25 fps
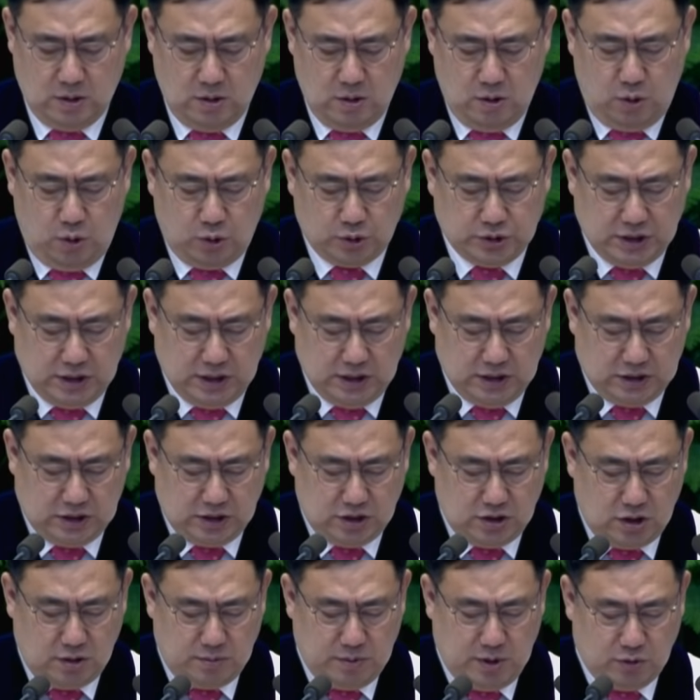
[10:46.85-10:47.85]
혹시 이
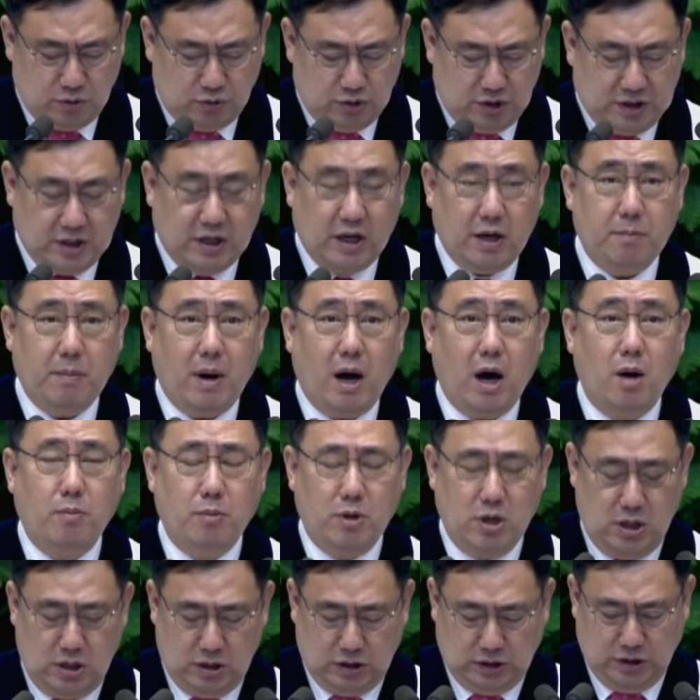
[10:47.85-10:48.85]
신념이 우리들의
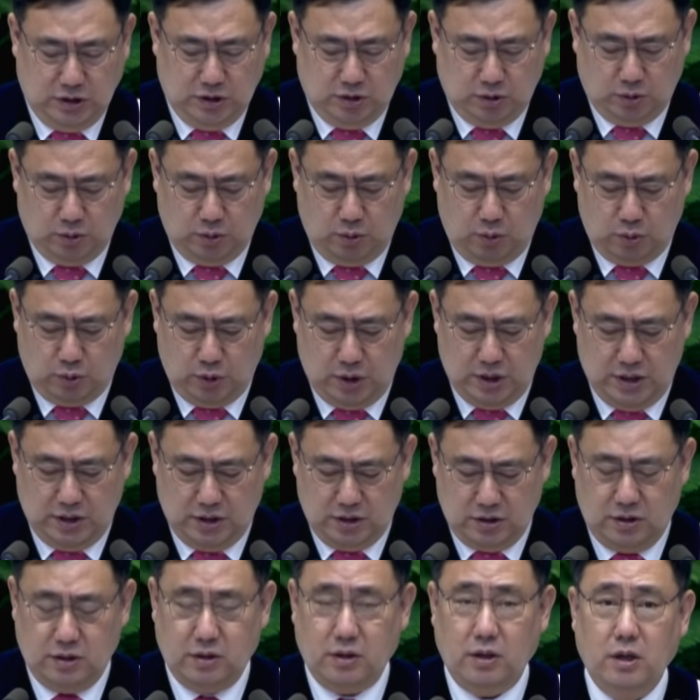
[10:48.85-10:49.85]
마음을 흔들어 놓고
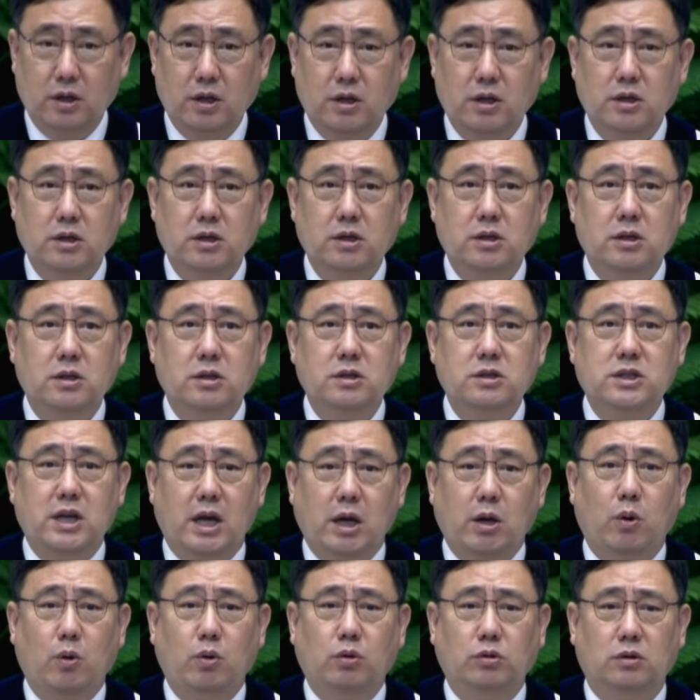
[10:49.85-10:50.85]
있는
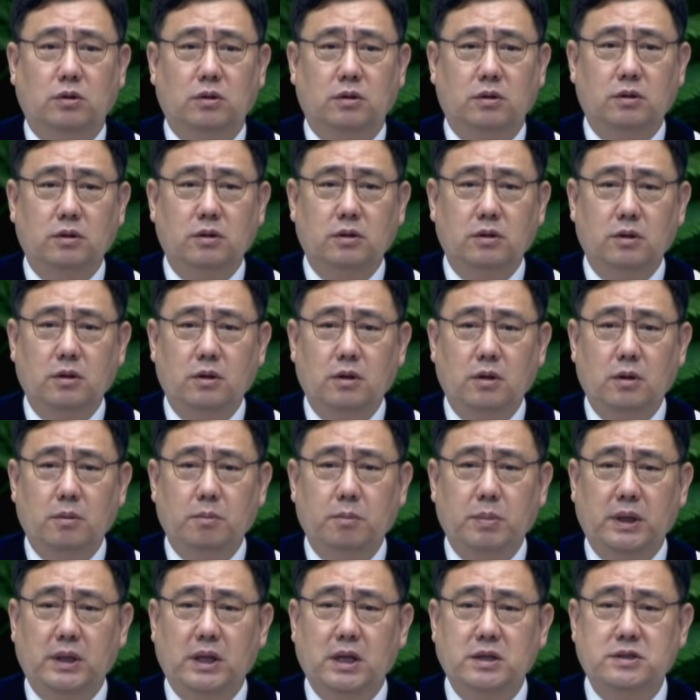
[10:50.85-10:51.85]
새로운
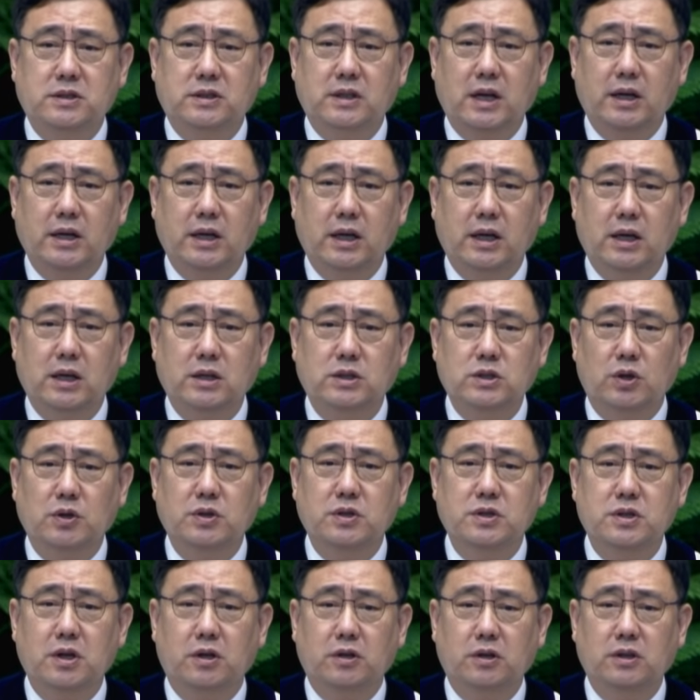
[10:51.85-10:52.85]
베데스다의
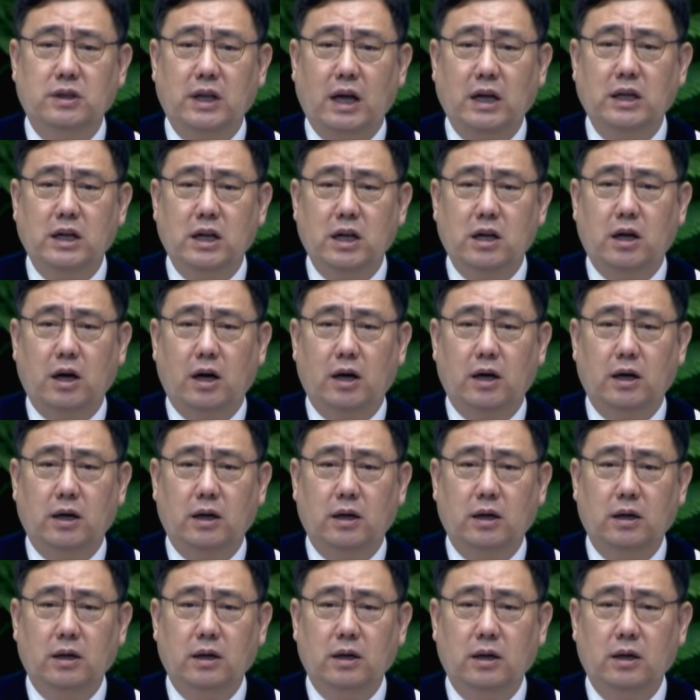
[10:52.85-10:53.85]
전설은
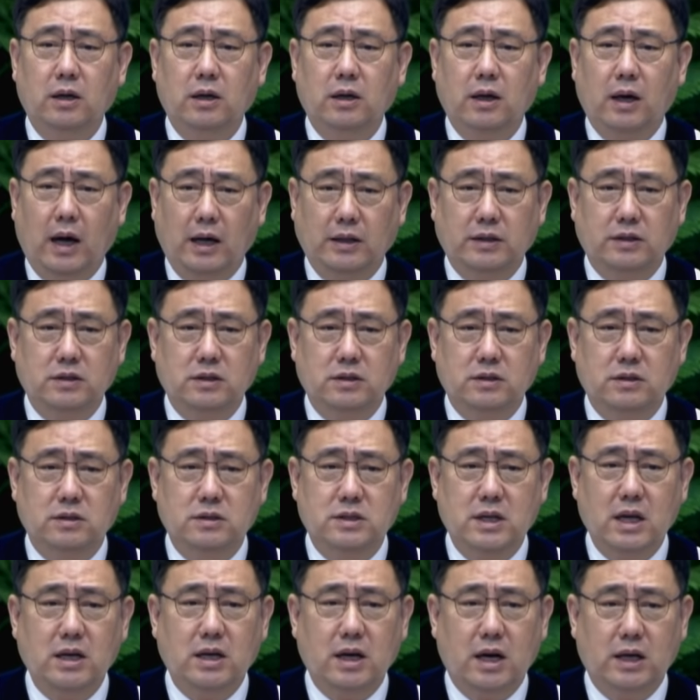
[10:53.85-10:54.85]
아닐까 하는
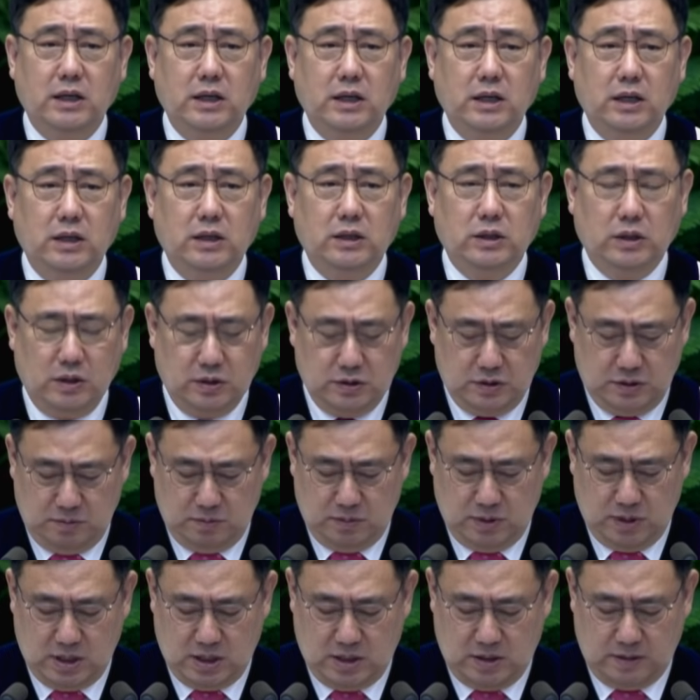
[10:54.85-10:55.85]
생각이
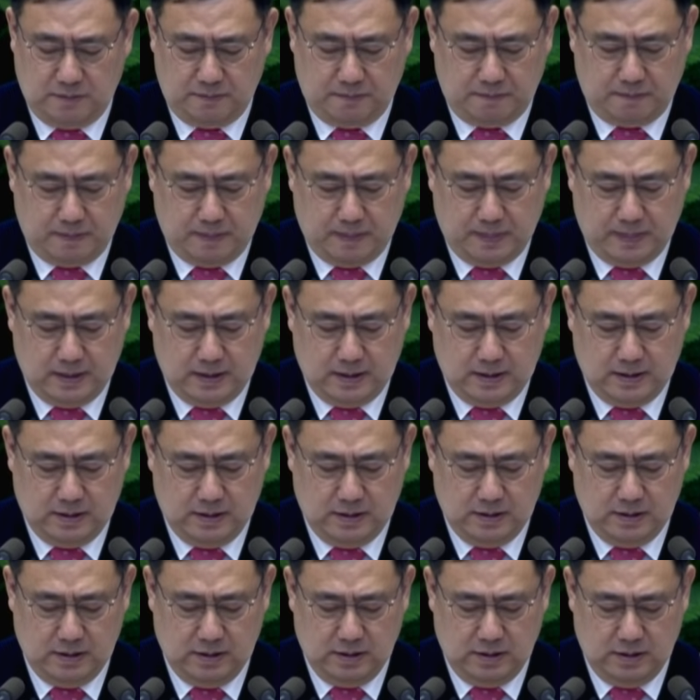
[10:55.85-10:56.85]
들었습니다.
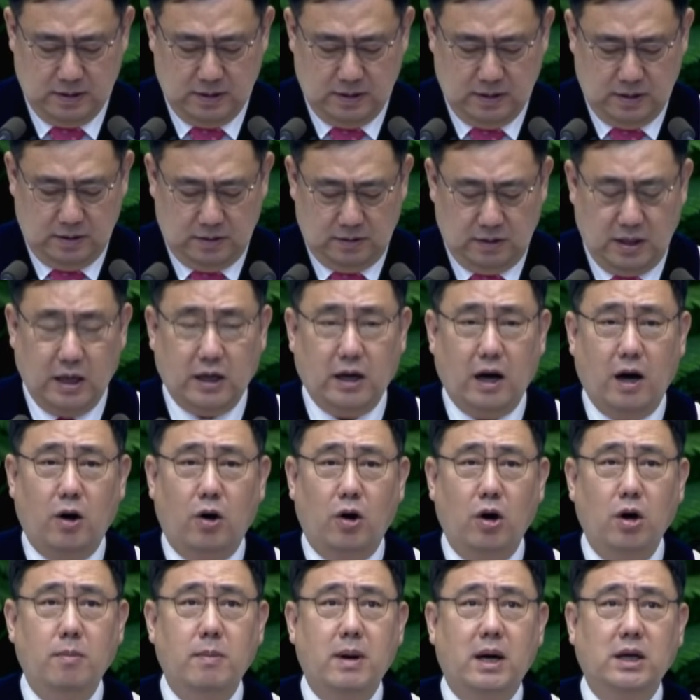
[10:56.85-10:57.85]
내가
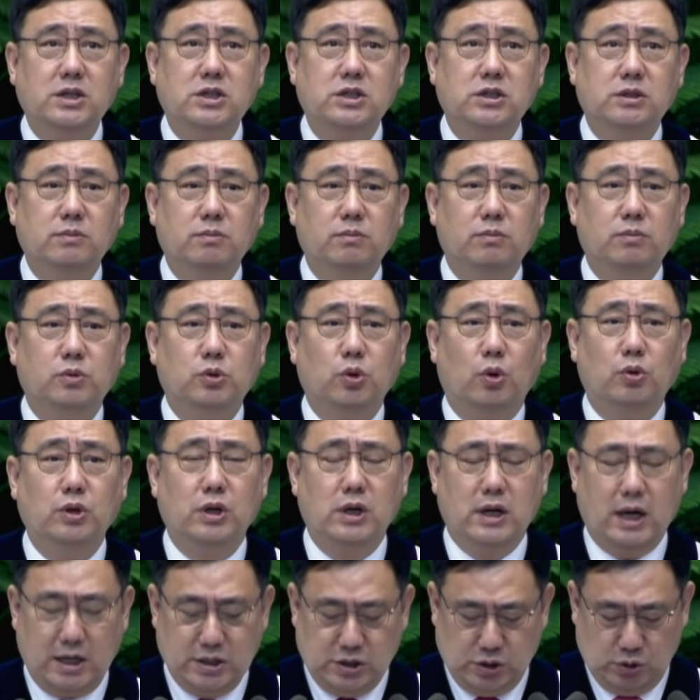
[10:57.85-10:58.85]
얼마쯤
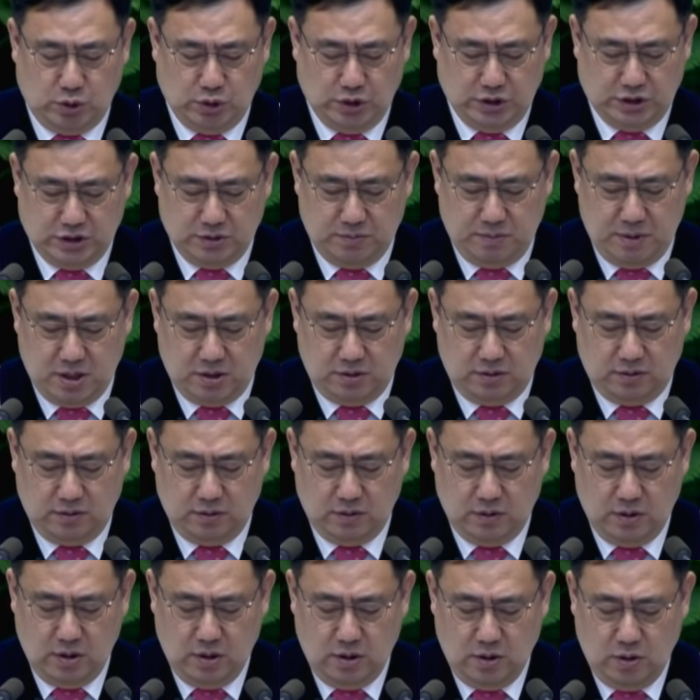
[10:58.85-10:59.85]
돈을 가지고 있으면
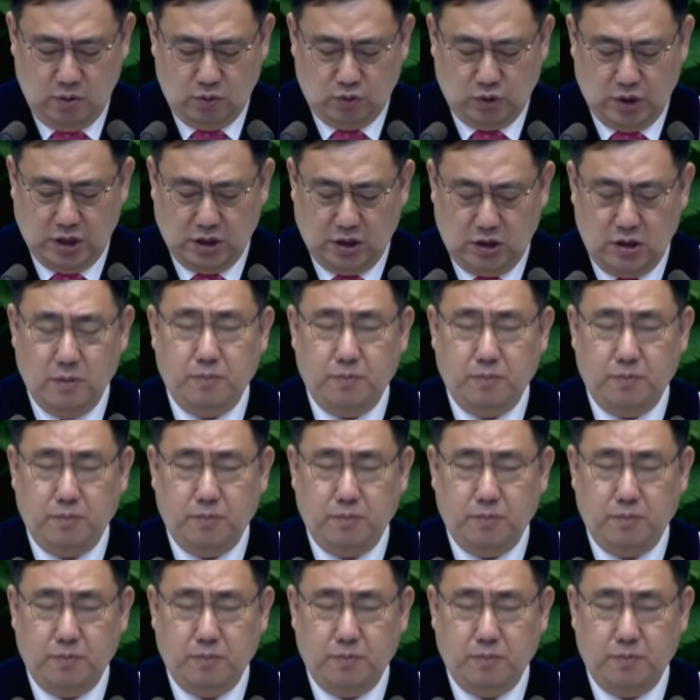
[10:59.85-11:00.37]
우리를